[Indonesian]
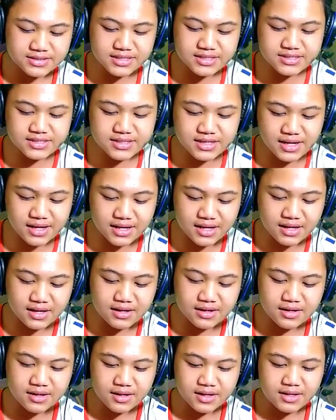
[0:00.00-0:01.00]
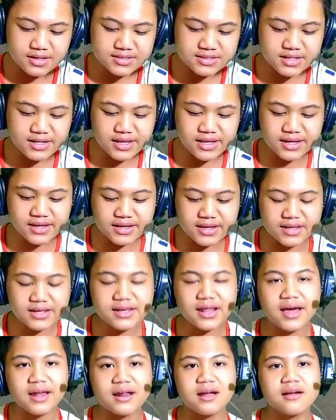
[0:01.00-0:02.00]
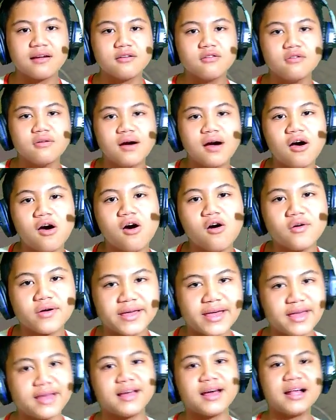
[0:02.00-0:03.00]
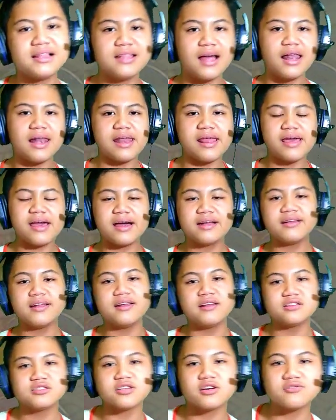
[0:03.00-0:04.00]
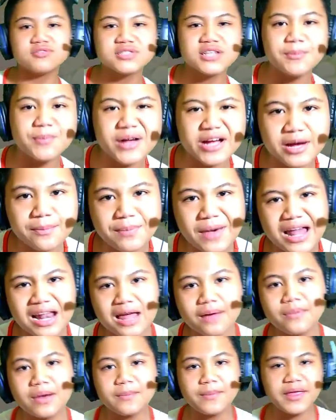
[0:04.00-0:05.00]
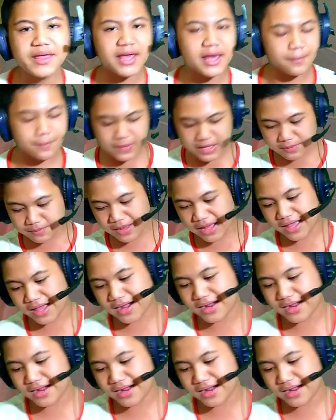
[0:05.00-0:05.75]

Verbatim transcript: sisa sedikit darah gua oke okay, kadal liar dinosaurus capa kepala babi ngepet